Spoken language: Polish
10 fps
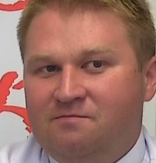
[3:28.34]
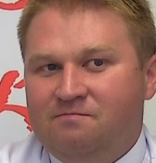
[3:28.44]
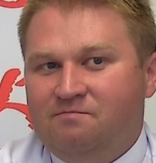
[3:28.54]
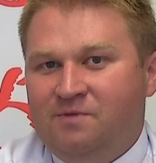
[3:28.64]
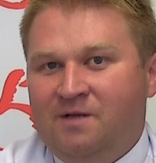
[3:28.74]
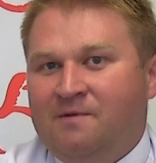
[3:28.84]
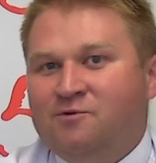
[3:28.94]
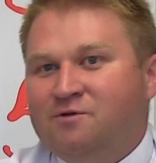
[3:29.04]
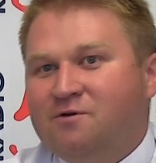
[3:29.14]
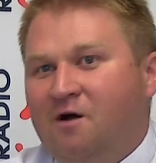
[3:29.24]
byli
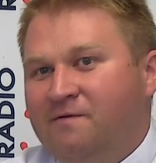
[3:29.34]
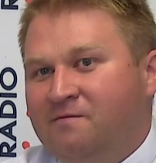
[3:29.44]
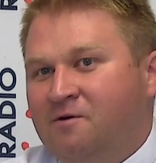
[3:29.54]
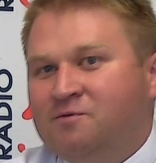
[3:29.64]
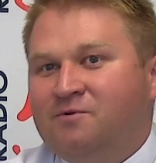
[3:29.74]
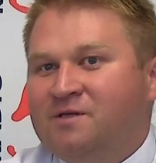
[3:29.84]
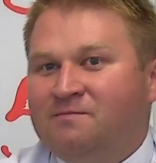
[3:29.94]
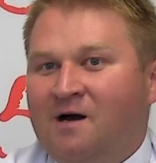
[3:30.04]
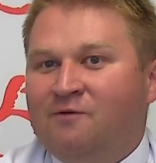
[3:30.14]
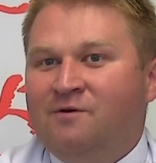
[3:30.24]
małżonkowie osób, które
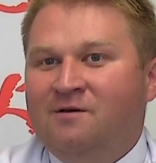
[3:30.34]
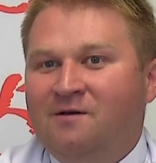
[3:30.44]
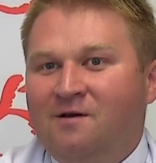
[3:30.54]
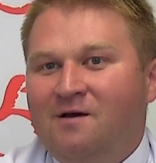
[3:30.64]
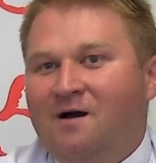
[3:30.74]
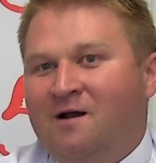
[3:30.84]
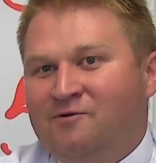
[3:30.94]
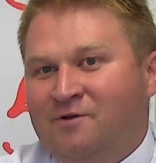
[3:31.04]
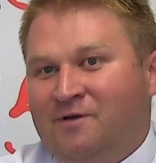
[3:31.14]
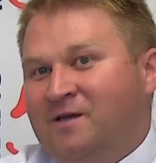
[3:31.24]
zmarły, ale
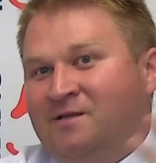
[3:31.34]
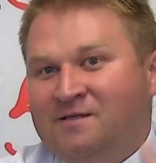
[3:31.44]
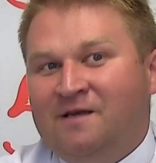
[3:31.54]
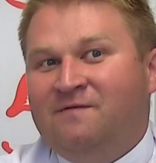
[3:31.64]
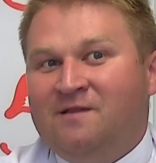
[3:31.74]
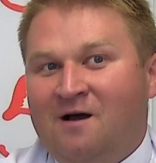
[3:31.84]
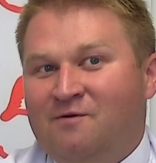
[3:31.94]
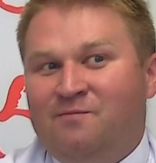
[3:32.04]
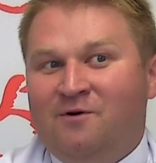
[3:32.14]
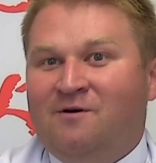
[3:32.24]
które te kiedyś
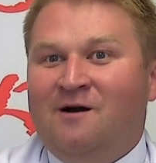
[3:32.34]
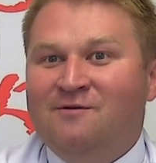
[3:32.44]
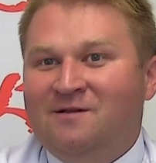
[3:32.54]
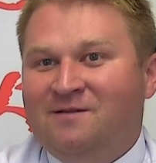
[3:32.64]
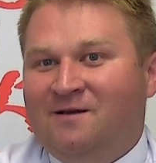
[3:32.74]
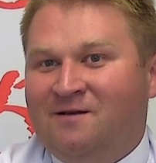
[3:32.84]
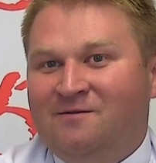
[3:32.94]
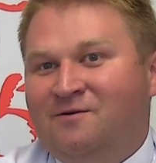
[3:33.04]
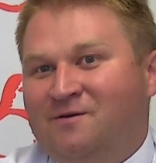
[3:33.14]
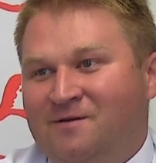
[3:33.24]
zawitały, pokochały ten teren,
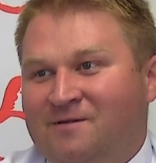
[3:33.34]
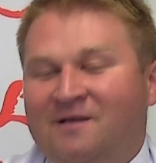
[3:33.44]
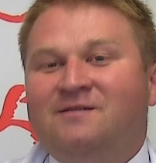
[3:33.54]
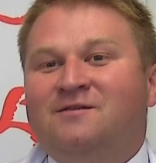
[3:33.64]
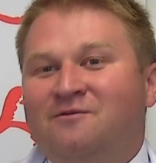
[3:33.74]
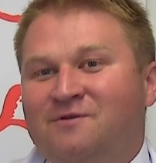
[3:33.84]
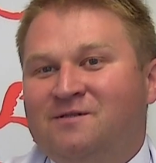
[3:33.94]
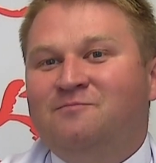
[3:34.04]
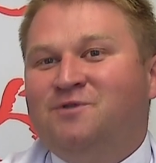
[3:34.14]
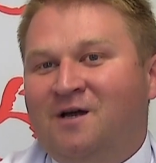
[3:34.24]
no i, i tęsknią i
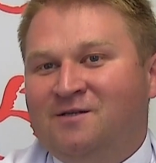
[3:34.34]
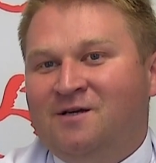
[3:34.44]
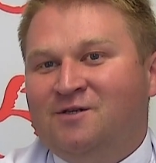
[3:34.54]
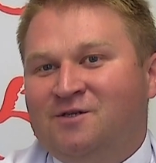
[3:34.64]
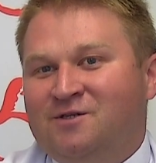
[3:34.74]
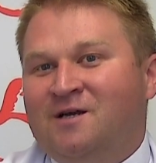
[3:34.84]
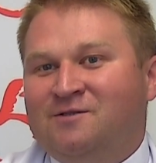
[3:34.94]
chcą przyjechać także jeszcze raz